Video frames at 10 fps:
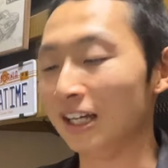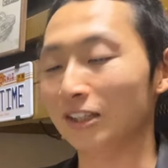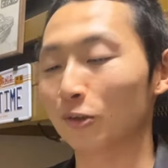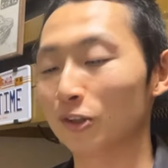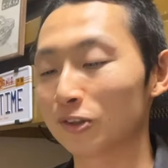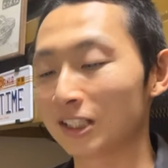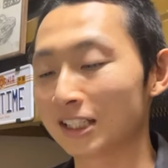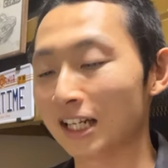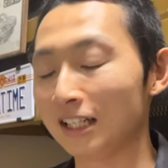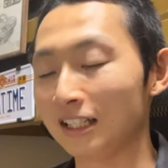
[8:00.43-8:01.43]
え取り寄せ
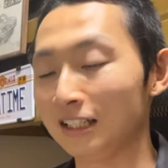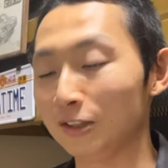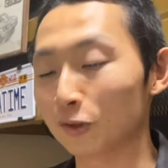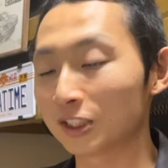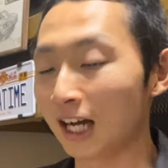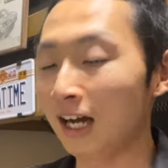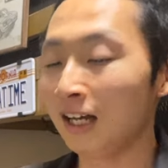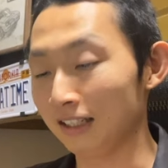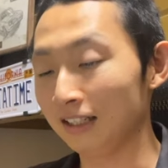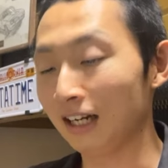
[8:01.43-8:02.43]
た際に利用した
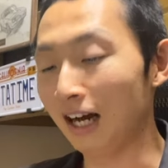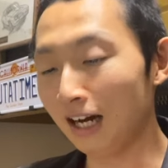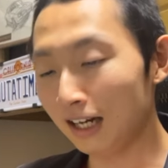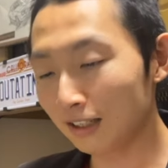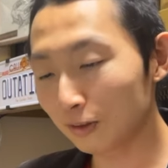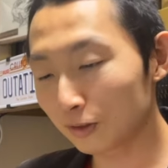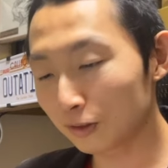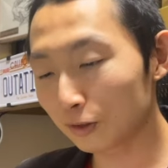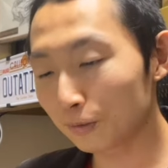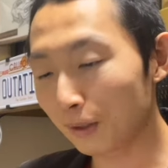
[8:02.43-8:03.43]

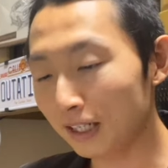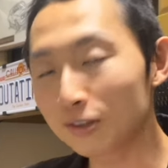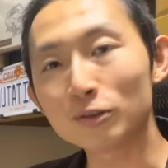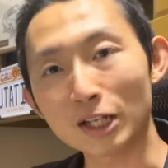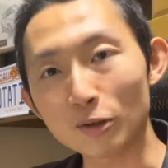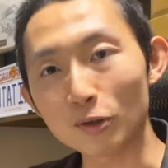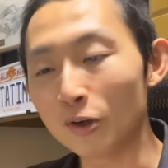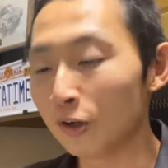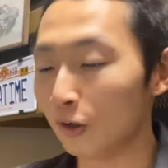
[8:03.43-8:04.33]
R2 バイクなどの